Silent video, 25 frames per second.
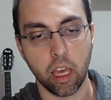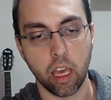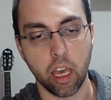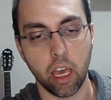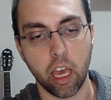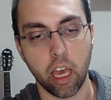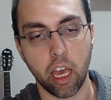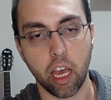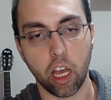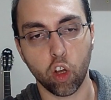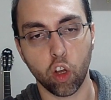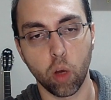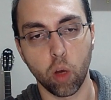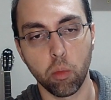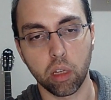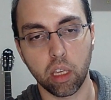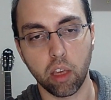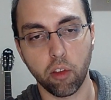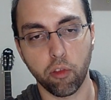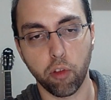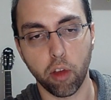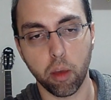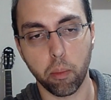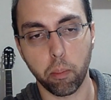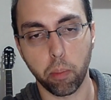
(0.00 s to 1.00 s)
É, como que
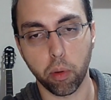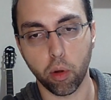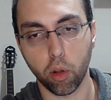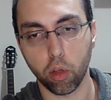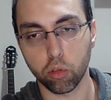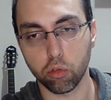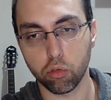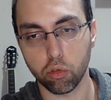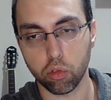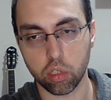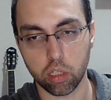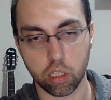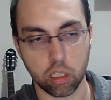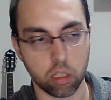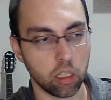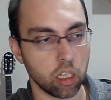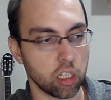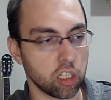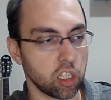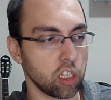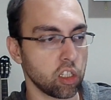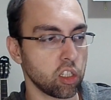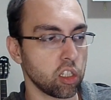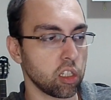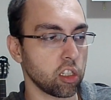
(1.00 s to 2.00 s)
foi produzida? A
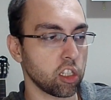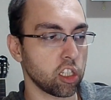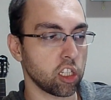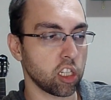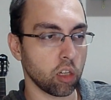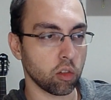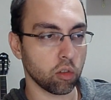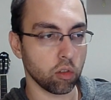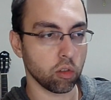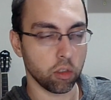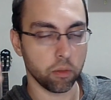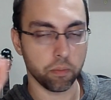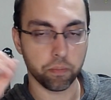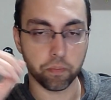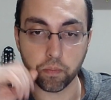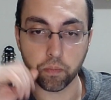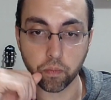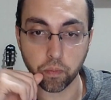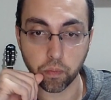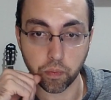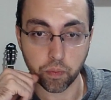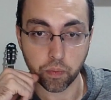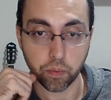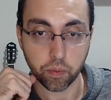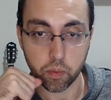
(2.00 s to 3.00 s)
gente chegou
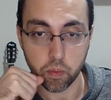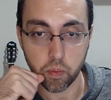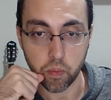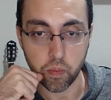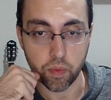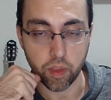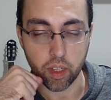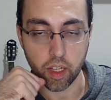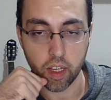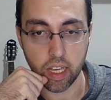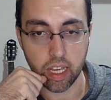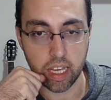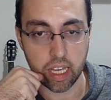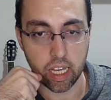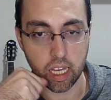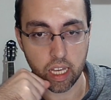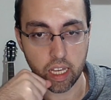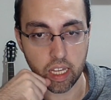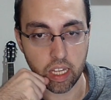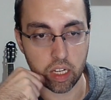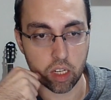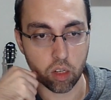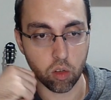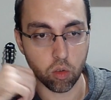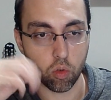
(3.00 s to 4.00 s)

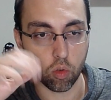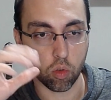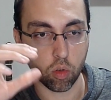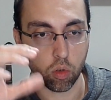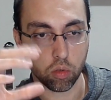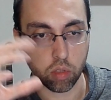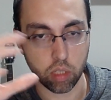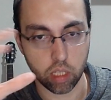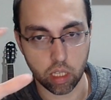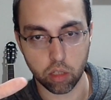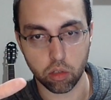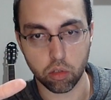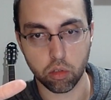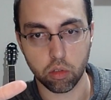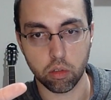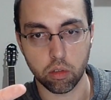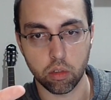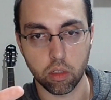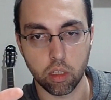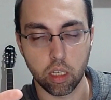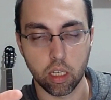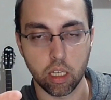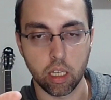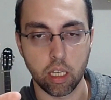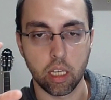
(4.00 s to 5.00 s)
é, num consenso
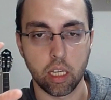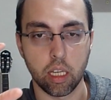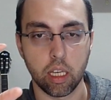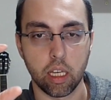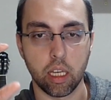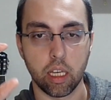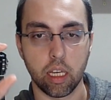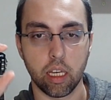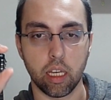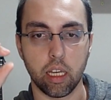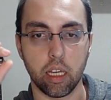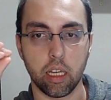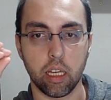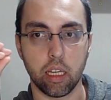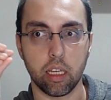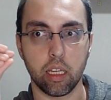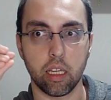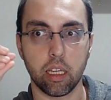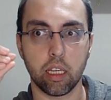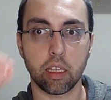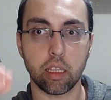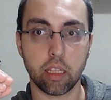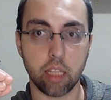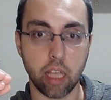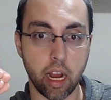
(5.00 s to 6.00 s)
é,
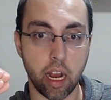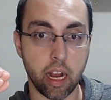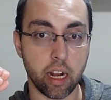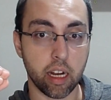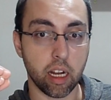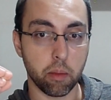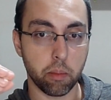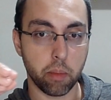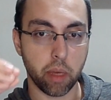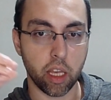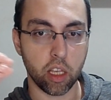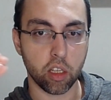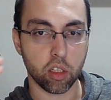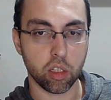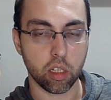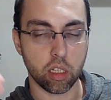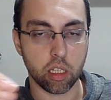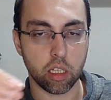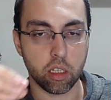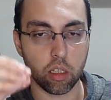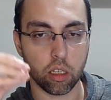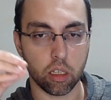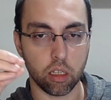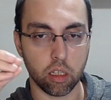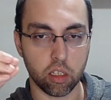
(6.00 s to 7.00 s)
internamente
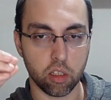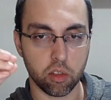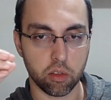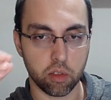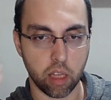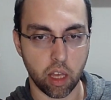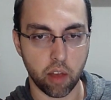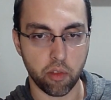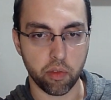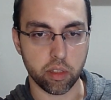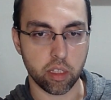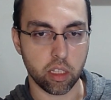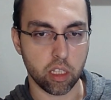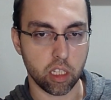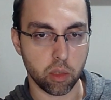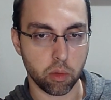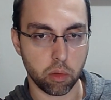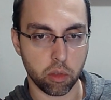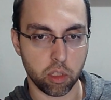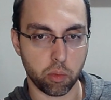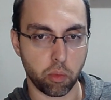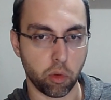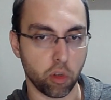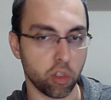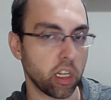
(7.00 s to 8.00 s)
ali, a gente está fazendo
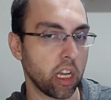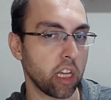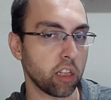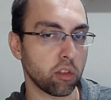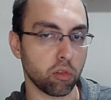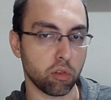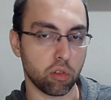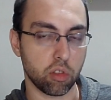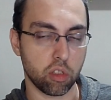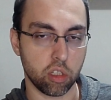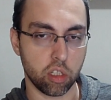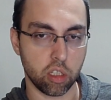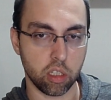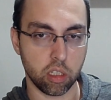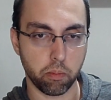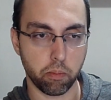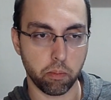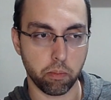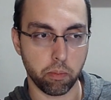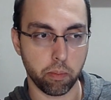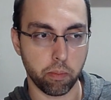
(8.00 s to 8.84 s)
esses projetos de